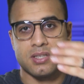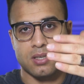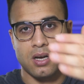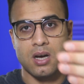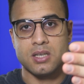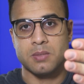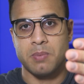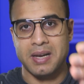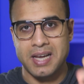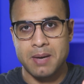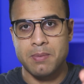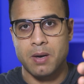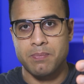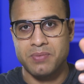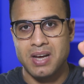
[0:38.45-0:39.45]
خاص
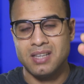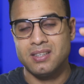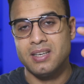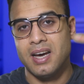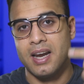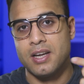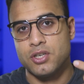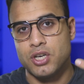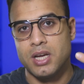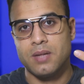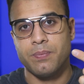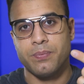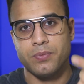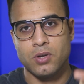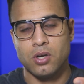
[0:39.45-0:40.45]
بالكاميرا بتاعتي
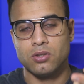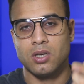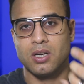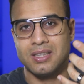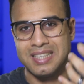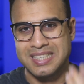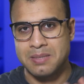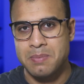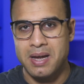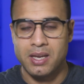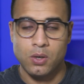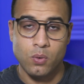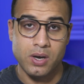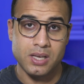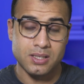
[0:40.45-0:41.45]
علشان تقدر
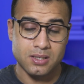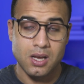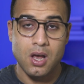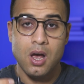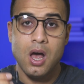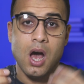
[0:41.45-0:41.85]
تسمعني كويس